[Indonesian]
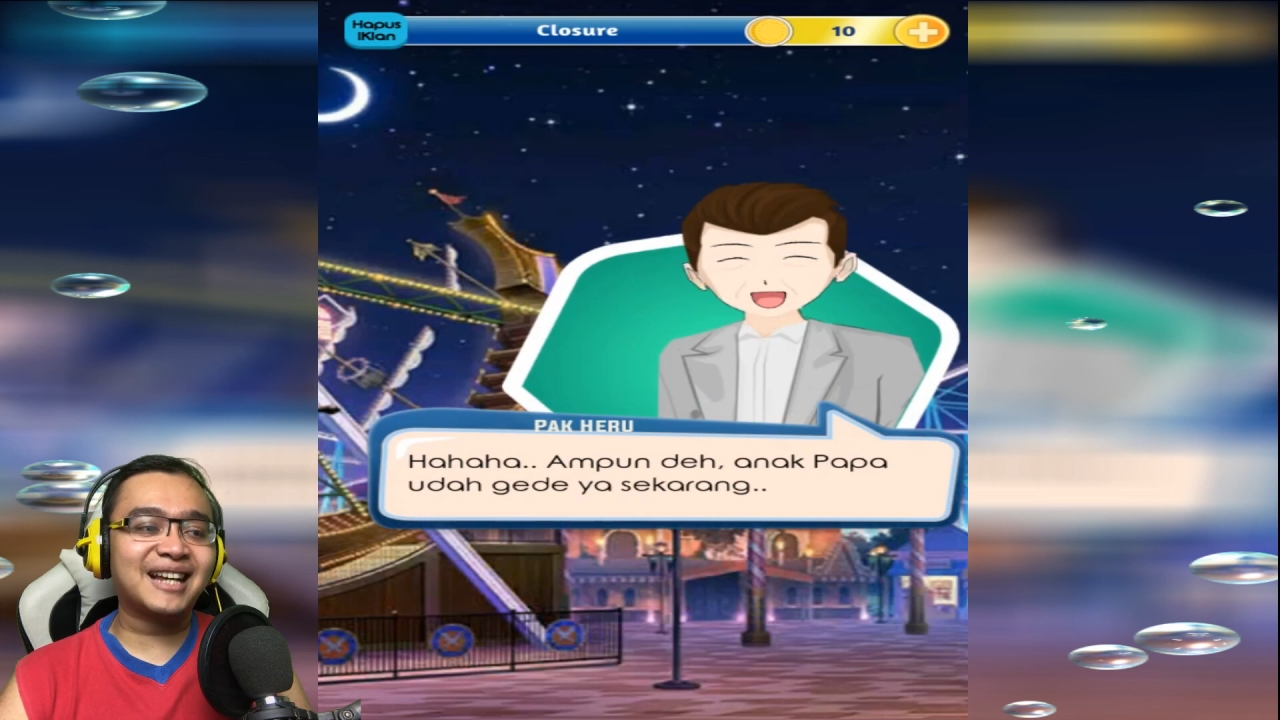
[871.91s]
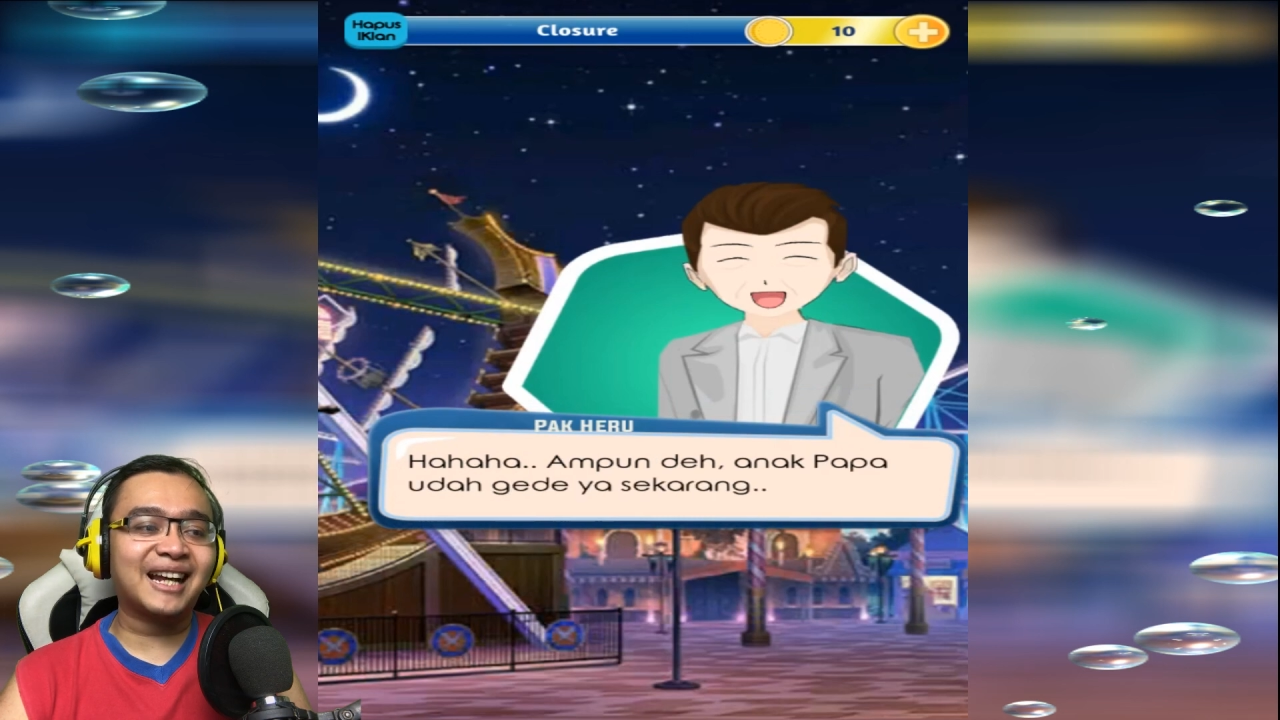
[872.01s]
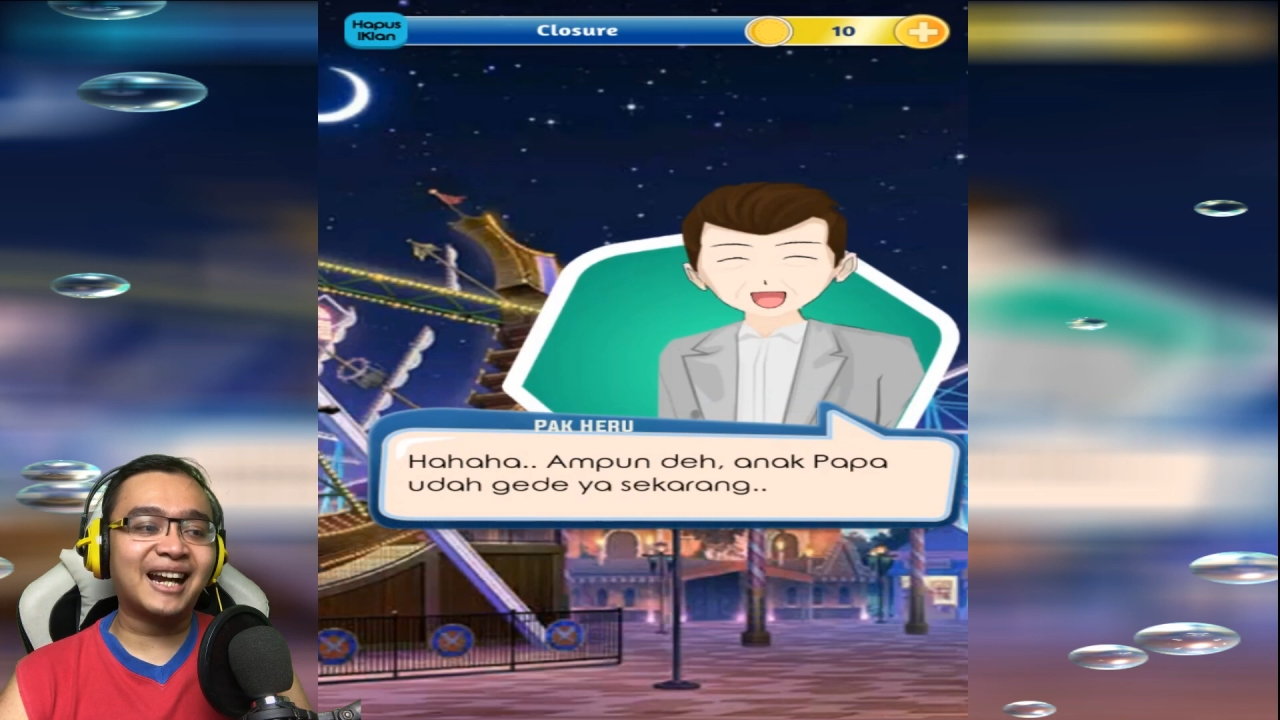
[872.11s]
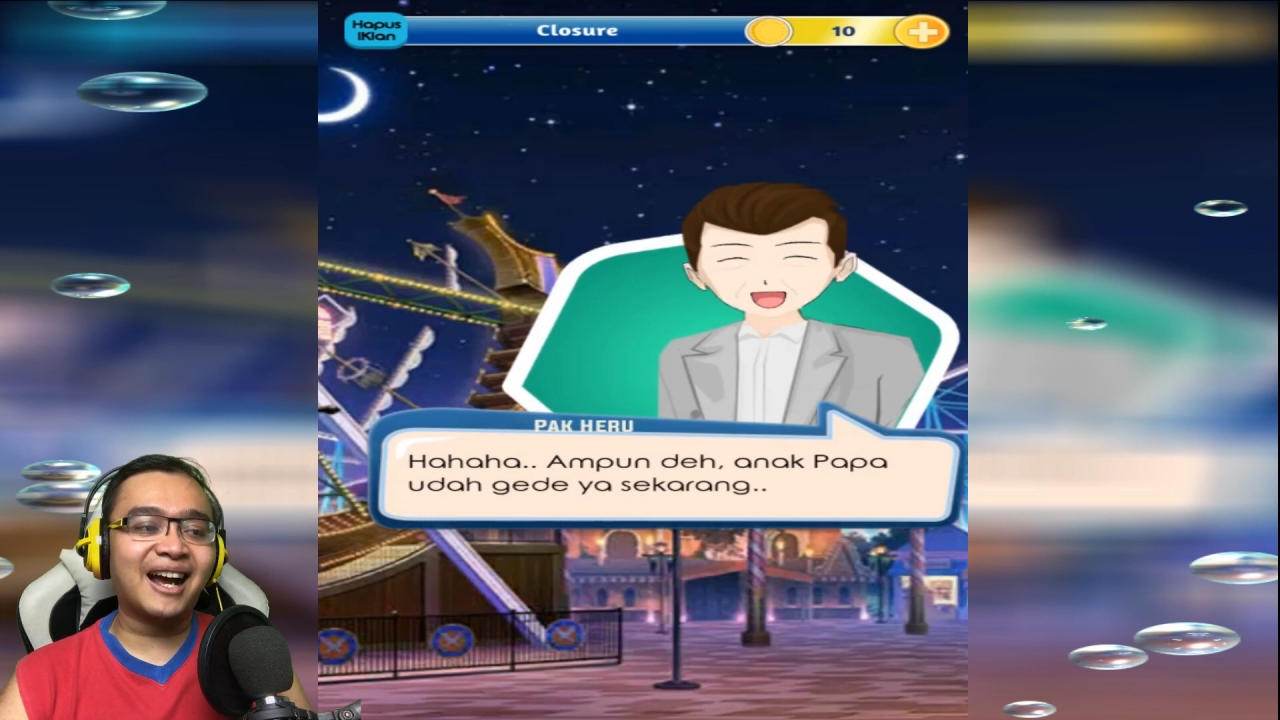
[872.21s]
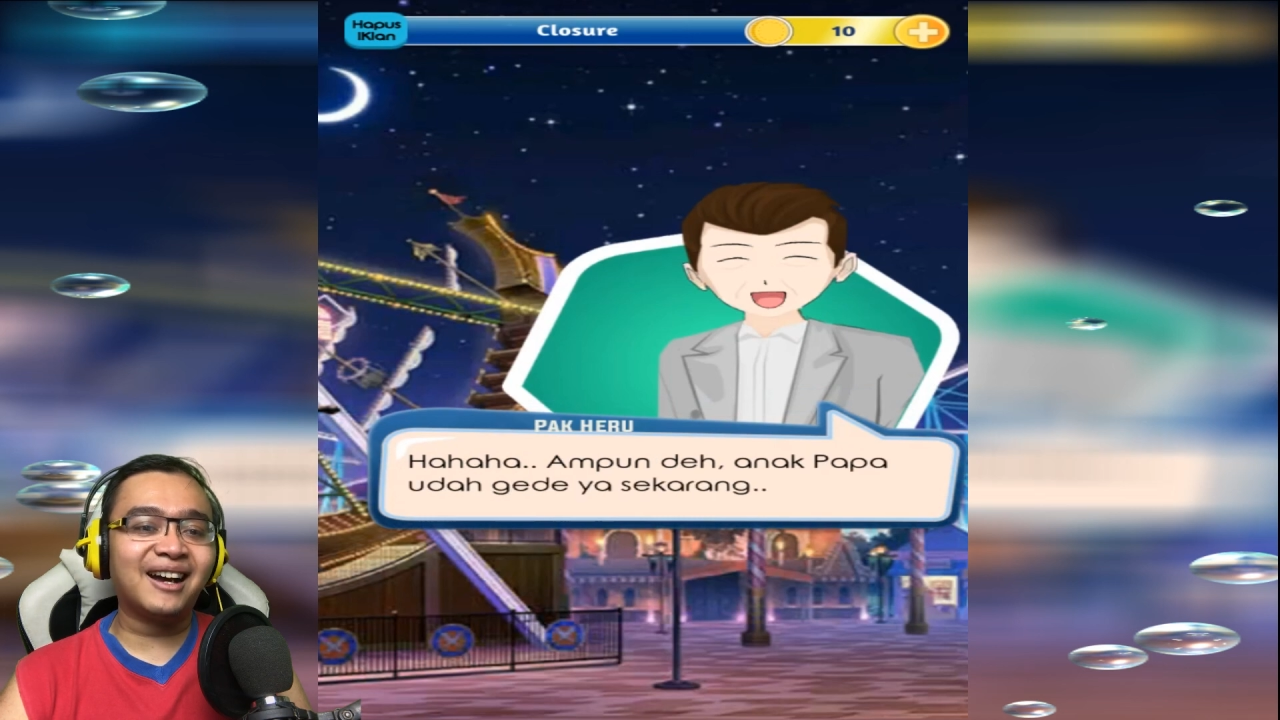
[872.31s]

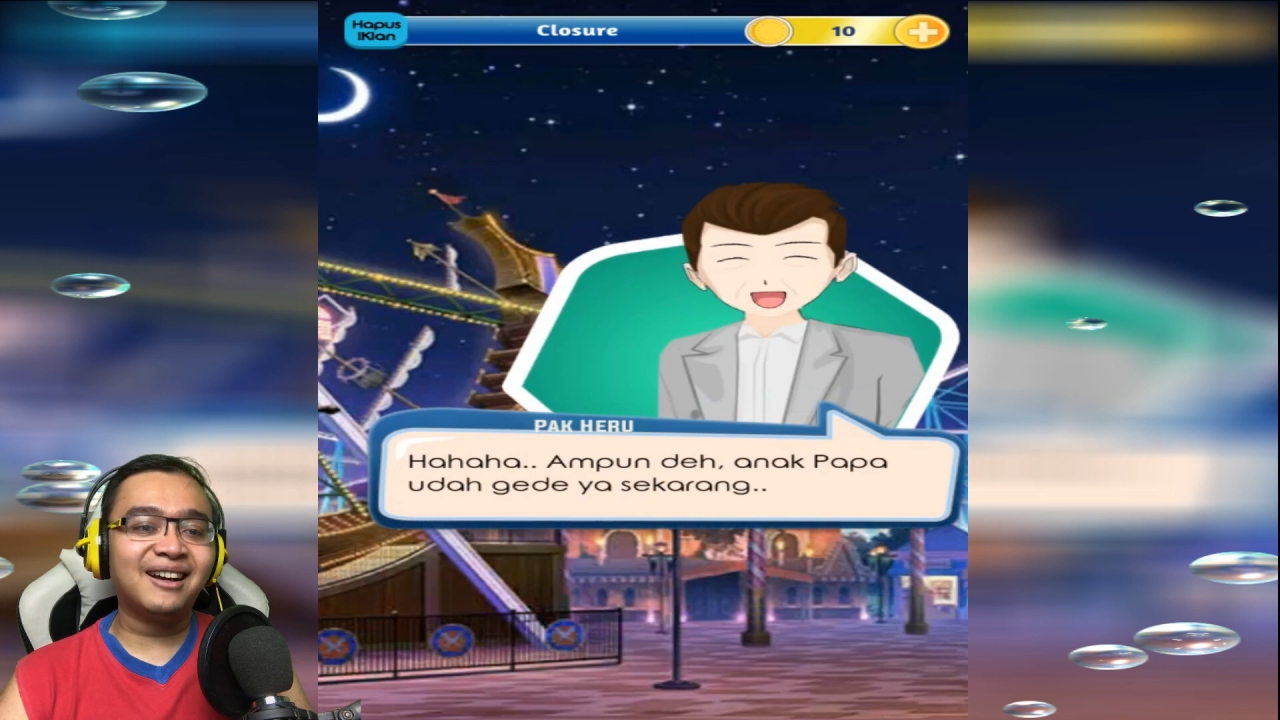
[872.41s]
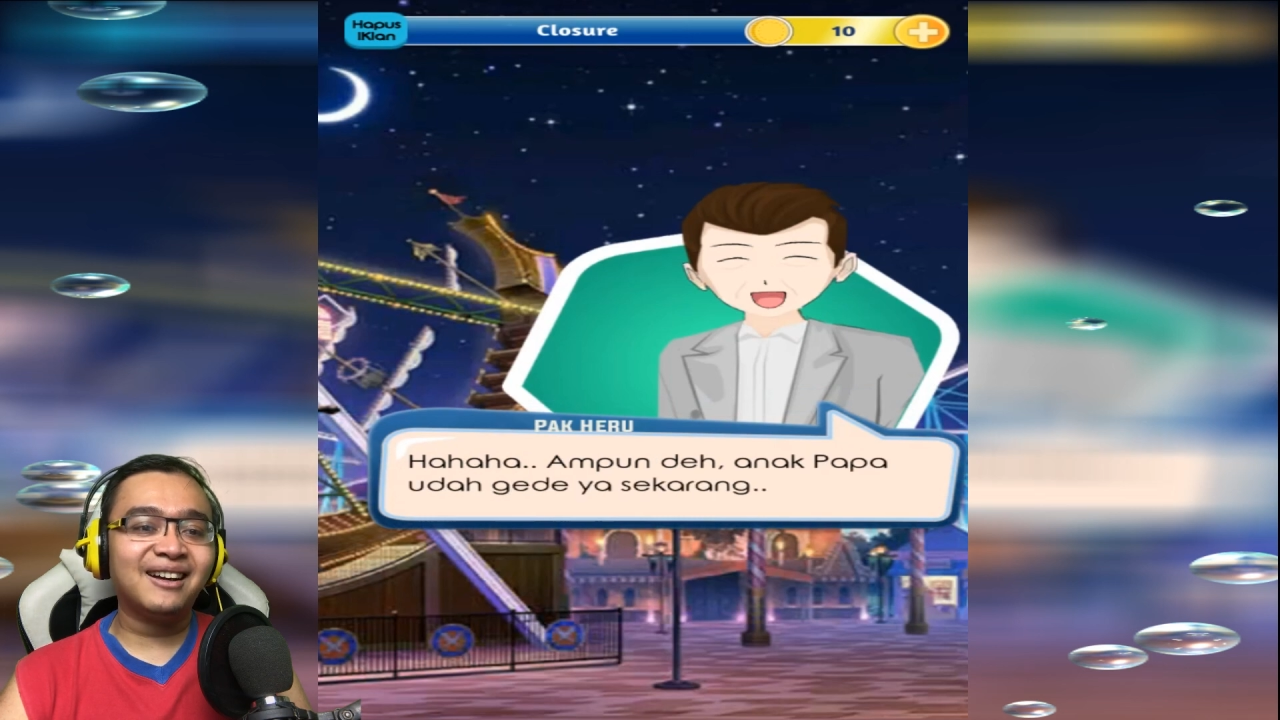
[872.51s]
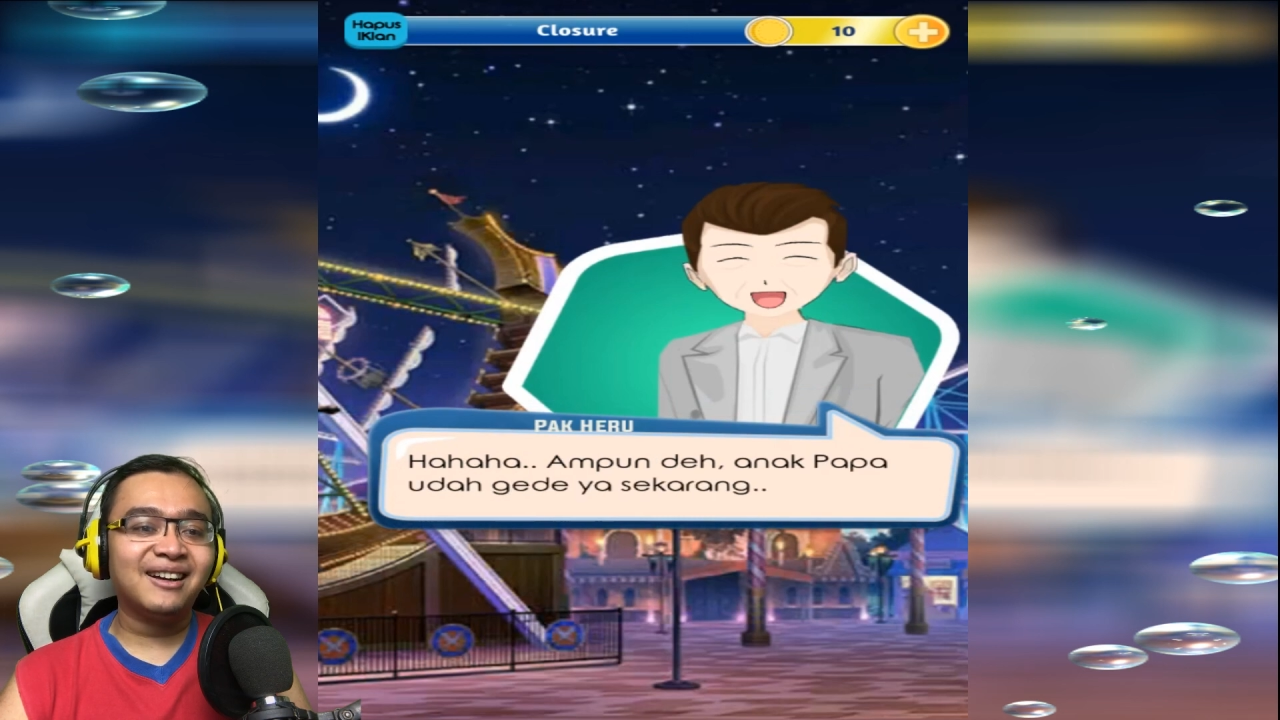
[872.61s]
sekarang